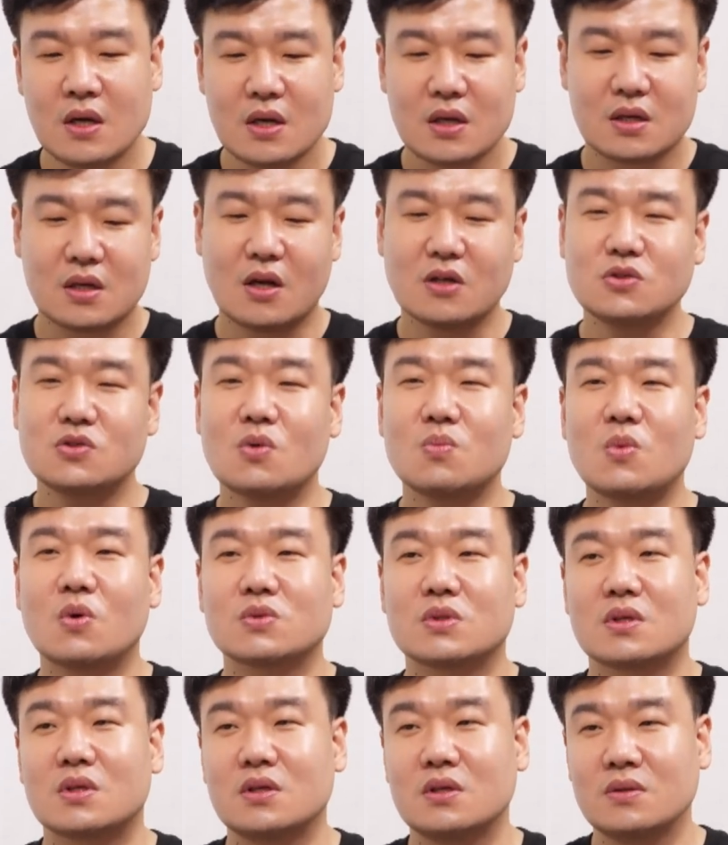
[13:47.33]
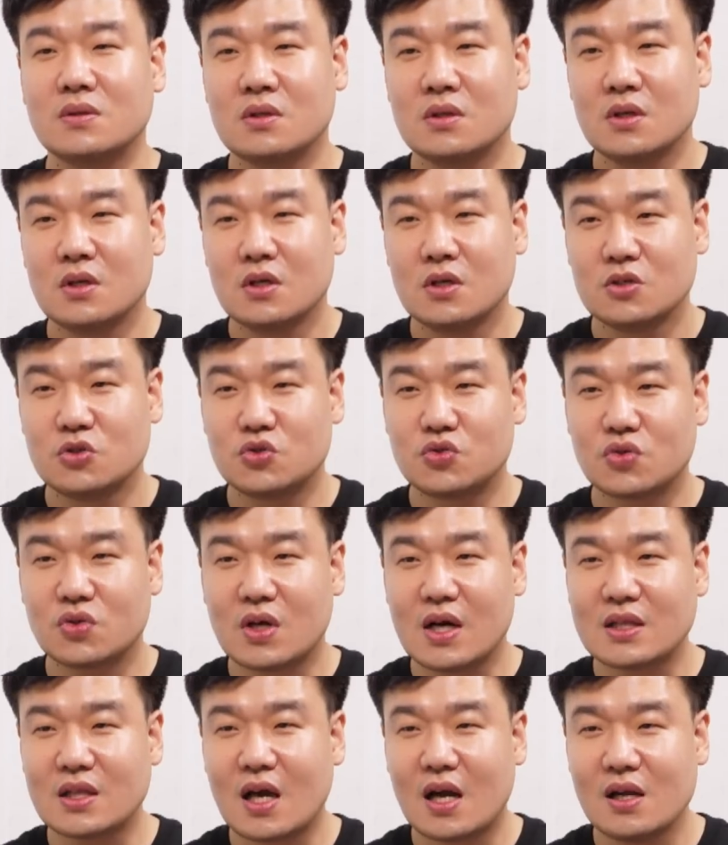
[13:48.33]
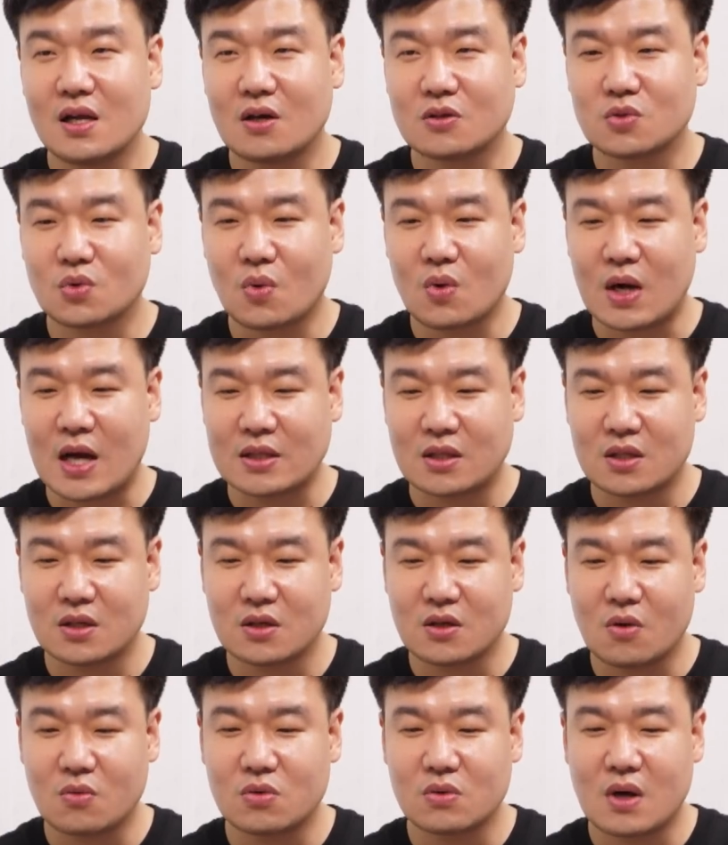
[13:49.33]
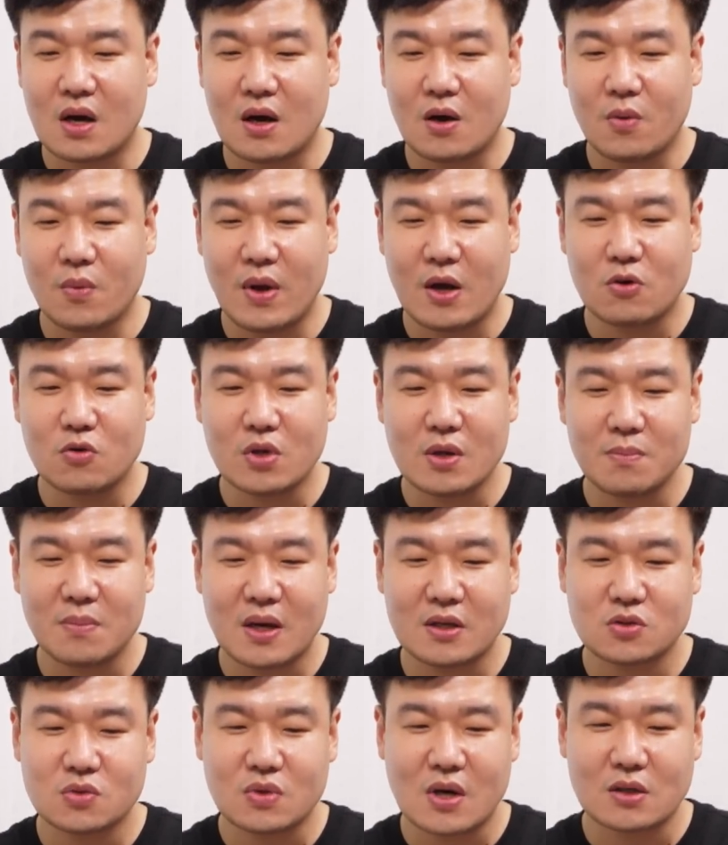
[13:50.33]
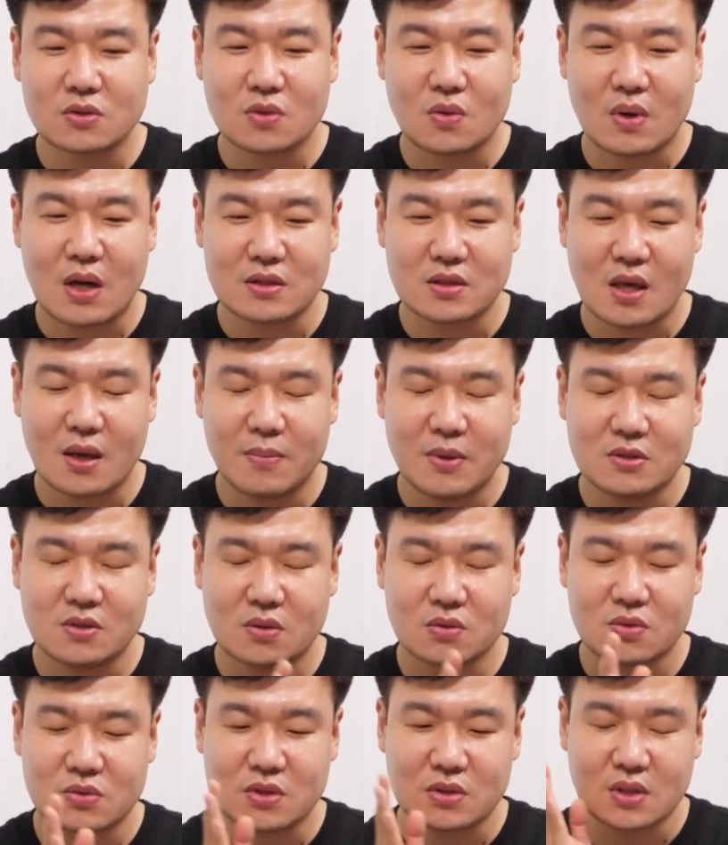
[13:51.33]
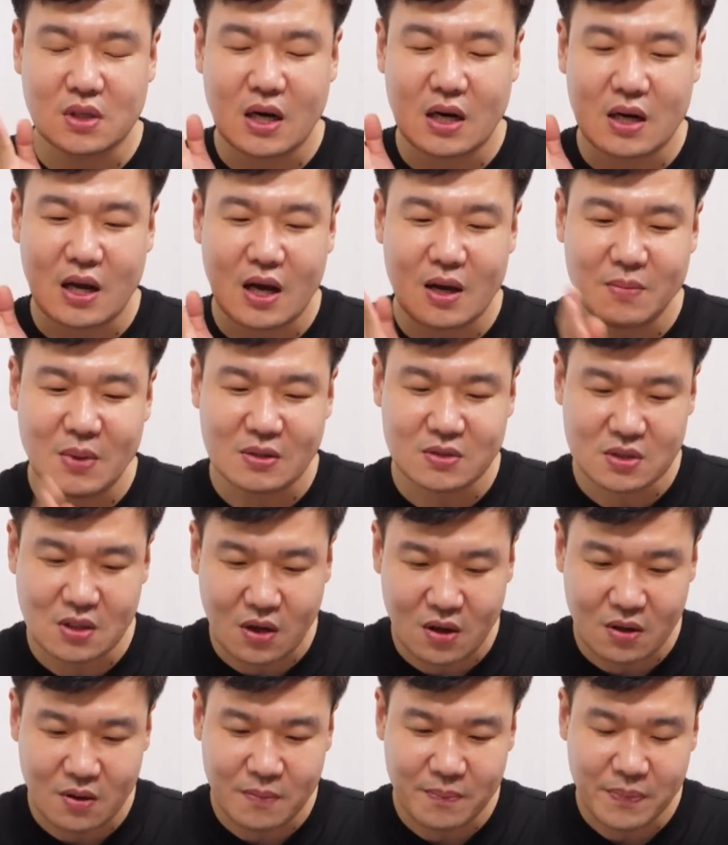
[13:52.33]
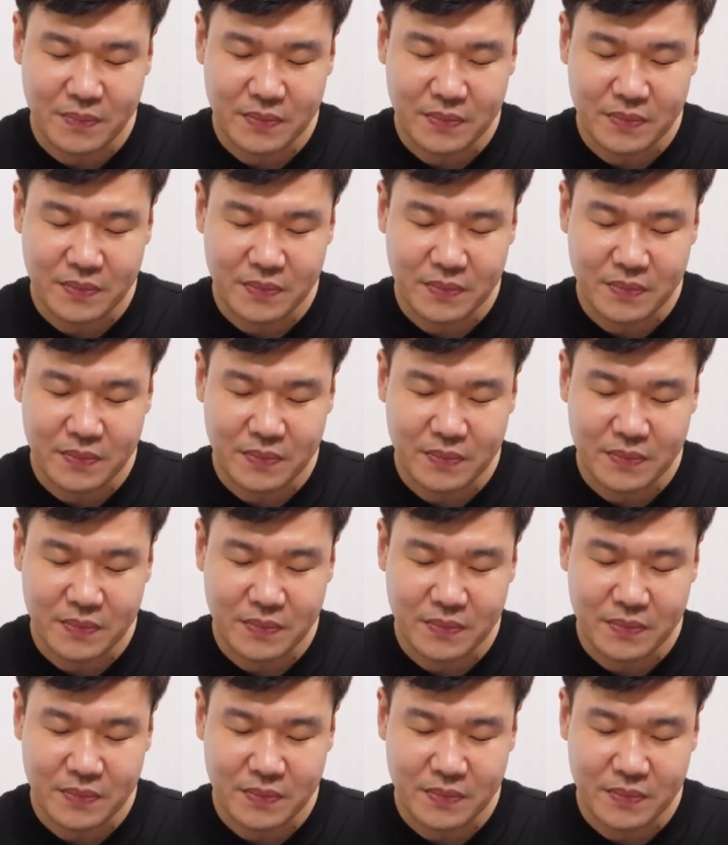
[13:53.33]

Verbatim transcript: 그런 종목들은 주가 탄력도 같은 경우가 외국인 매수 강도가 3배 정도 증가를 하면서